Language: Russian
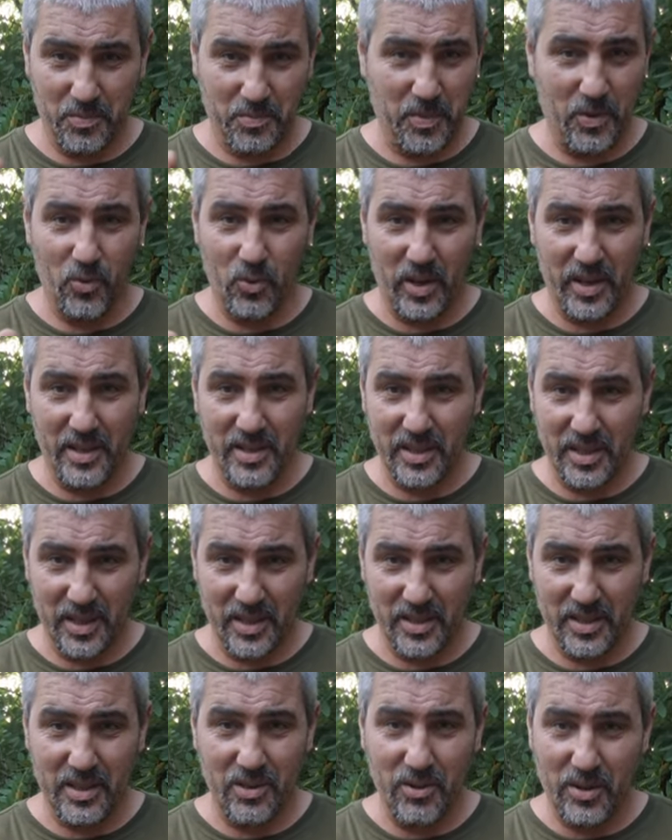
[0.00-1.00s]
по-украински
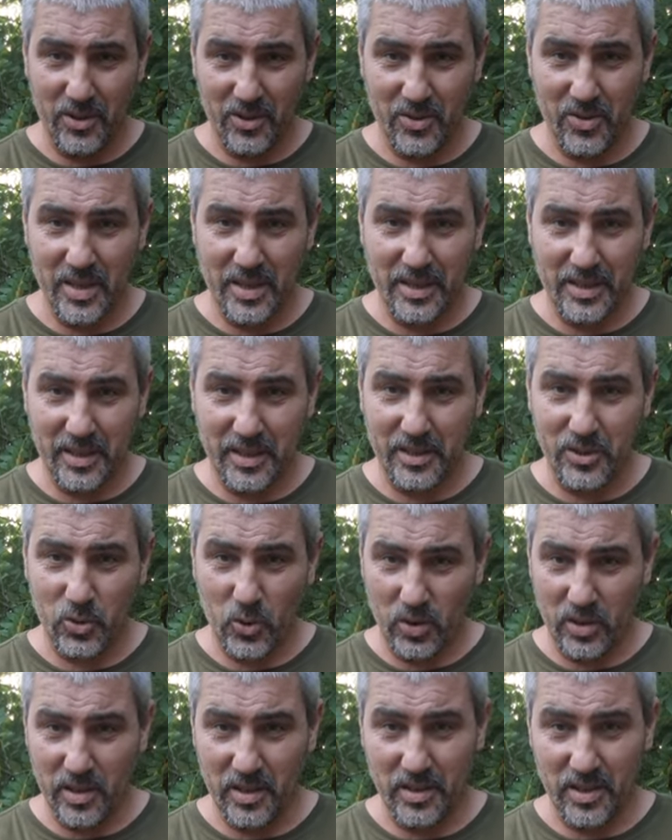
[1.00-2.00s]
разговаривают некоторые
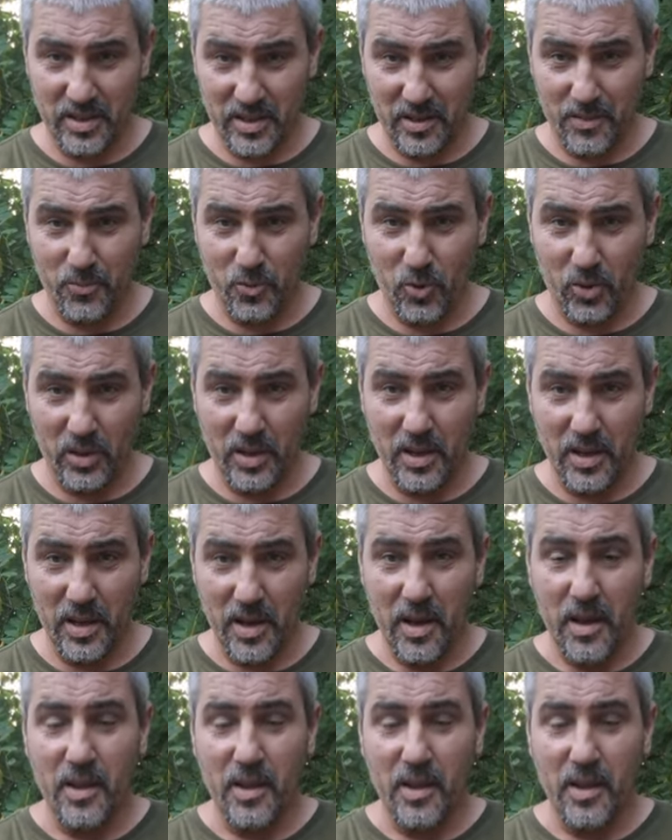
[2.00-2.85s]
некоторых селах до сих пор, да.